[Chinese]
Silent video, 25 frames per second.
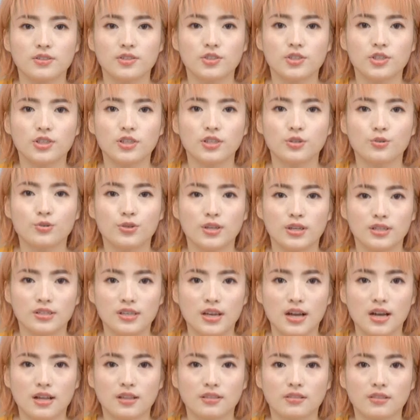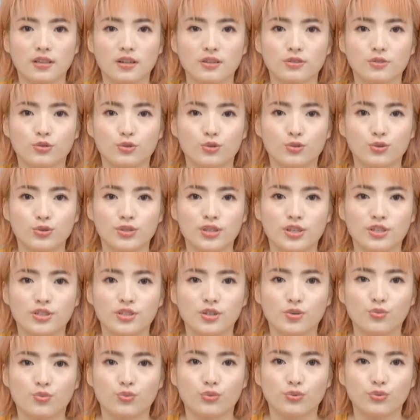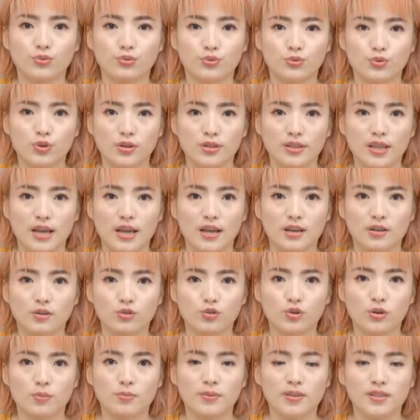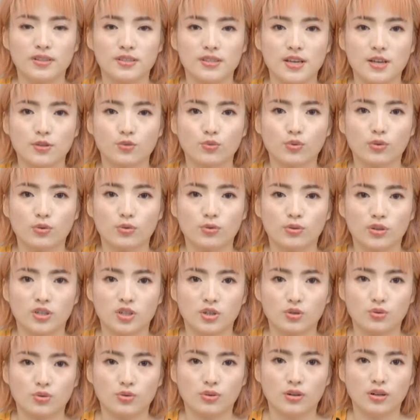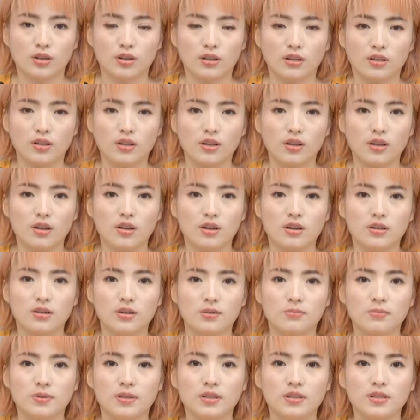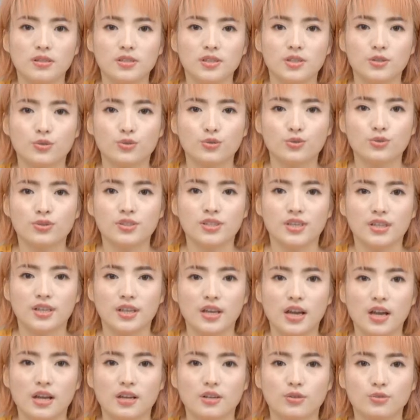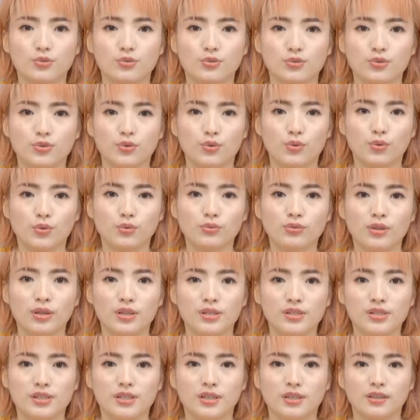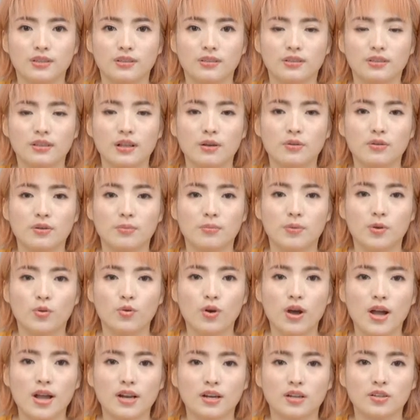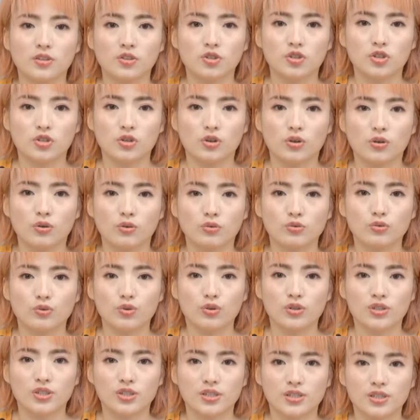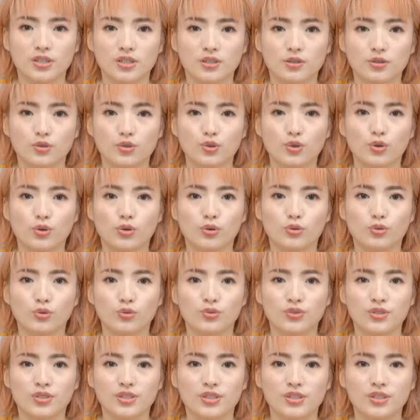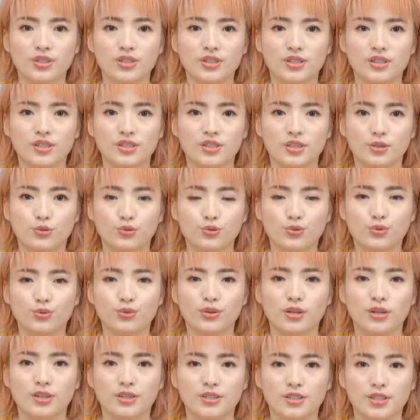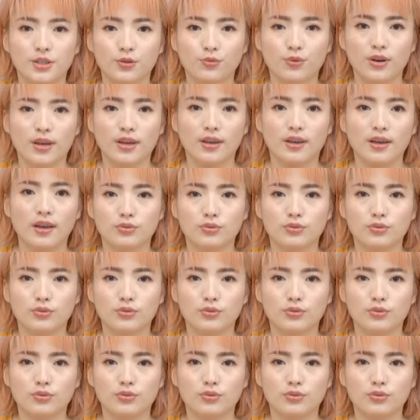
心理学家，当你出现这五种状态，说明你在堕落之中了。人们的情绪情感具有功能性，当人们快乐的时候，做事情就有一种积极的情绪和行为；